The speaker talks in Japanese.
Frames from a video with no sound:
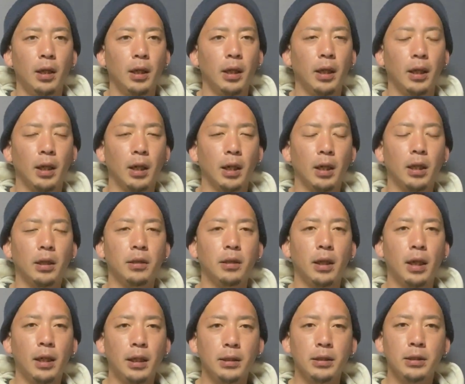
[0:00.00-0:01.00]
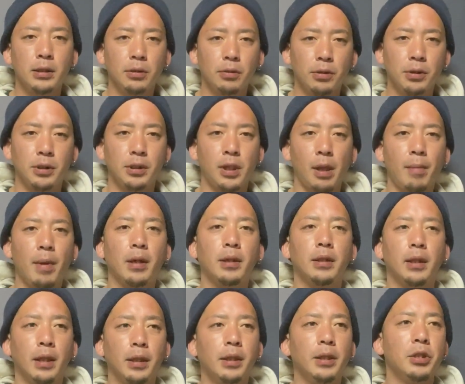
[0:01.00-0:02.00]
え画角が少し狭くなっ